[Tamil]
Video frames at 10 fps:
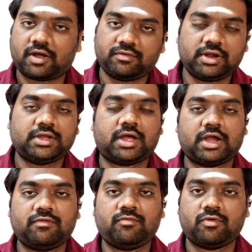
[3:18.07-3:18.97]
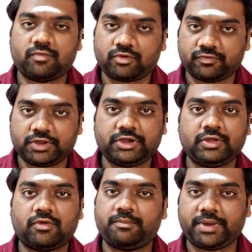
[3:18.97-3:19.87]
அவங்களுக்காகவும் ஒவ்வொரு
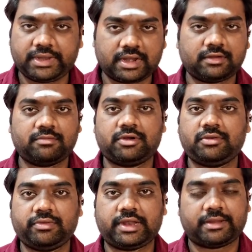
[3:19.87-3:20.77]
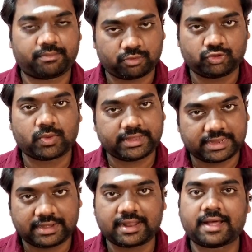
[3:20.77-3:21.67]
வீடியோவும் பெண்களுக்கு மட்டும் இல்லை
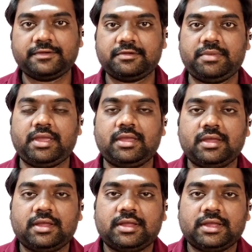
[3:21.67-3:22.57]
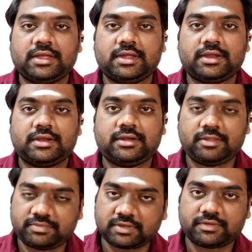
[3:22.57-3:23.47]
பொதுவாக எல்லாருக்குமே
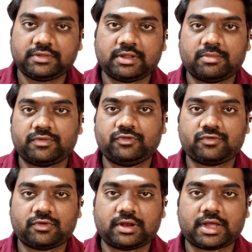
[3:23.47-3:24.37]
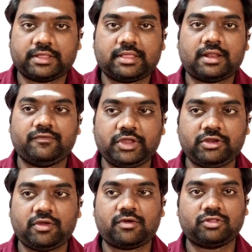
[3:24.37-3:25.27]
டிப்ஸை வந்து நம்ம வந்து சொல்லலாம் அதனால்
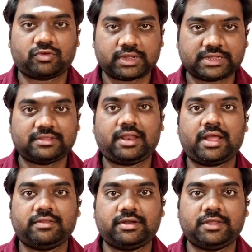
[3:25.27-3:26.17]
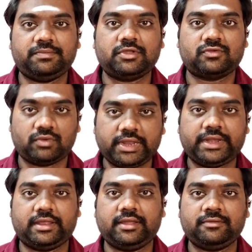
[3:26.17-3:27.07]
வீடியோட தொடக்கத்திலே அந்த டிப்ஸை
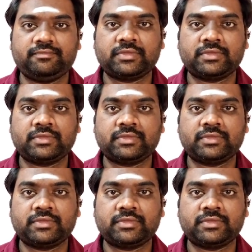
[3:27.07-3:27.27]
சொல்லிவிட்டு